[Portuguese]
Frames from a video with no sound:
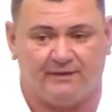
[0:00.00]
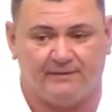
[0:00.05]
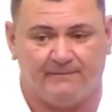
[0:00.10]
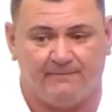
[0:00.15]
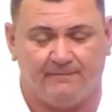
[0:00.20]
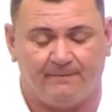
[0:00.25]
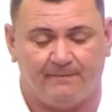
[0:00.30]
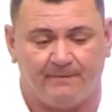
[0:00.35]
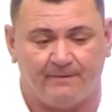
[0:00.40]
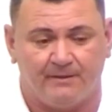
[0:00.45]

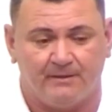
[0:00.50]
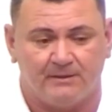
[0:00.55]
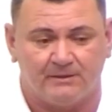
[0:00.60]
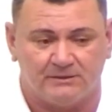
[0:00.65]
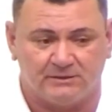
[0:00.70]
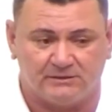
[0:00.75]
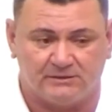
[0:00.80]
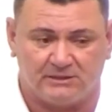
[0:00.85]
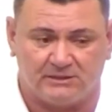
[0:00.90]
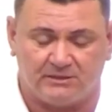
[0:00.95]
A
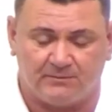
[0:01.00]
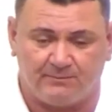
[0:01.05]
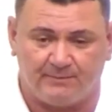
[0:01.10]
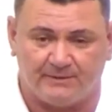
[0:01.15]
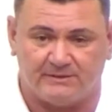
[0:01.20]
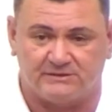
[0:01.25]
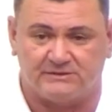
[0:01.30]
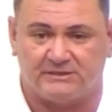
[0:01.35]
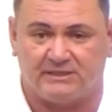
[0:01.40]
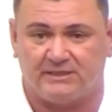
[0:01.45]
gente tem que
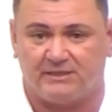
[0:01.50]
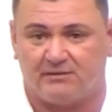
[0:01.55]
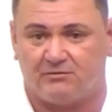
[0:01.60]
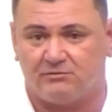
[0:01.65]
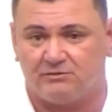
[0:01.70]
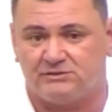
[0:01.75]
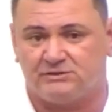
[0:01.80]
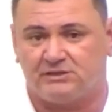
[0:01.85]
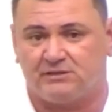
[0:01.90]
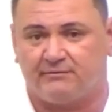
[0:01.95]
pensar na
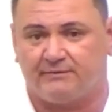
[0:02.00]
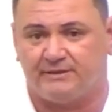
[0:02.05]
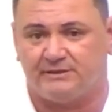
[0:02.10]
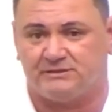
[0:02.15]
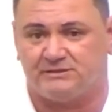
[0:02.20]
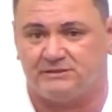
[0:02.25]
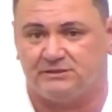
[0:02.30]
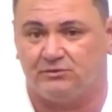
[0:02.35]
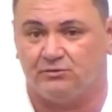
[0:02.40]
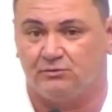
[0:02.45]

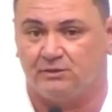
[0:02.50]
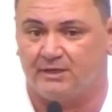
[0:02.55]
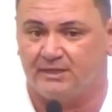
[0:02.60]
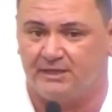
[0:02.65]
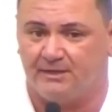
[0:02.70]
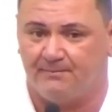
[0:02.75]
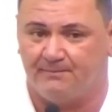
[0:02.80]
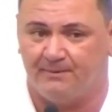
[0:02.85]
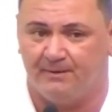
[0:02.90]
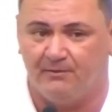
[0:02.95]
consequência, no
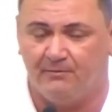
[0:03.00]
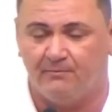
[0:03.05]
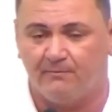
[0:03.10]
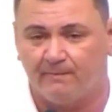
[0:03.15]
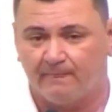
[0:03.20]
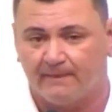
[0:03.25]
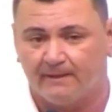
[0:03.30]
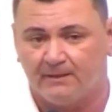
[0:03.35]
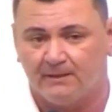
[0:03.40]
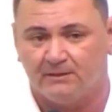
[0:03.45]
ganha-pão
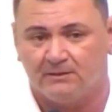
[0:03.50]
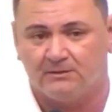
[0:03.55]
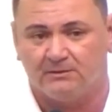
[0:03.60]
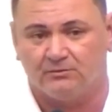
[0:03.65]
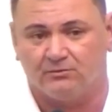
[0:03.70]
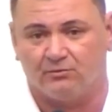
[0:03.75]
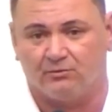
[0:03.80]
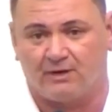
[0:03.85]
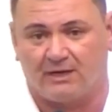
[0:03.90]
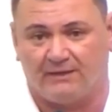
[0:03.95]

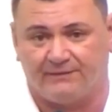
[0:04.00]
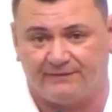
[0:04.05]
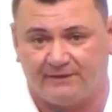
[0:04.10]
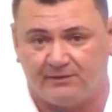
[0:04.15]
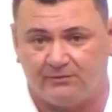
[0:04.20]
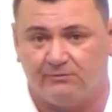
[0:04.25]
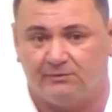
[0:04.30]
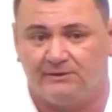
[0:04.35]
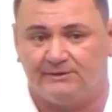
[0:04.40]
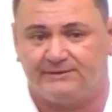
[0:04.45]
do
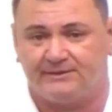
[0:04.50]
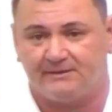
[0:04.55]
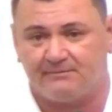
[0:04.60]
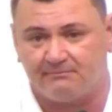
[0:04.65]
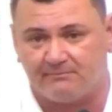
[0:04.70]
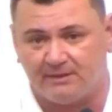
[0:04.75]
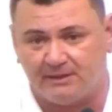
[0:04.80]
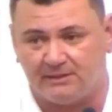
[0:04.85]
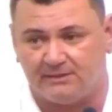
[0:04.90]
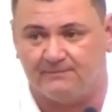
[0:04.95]
catador
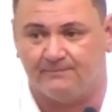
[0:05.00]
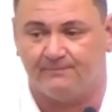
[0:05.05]
também.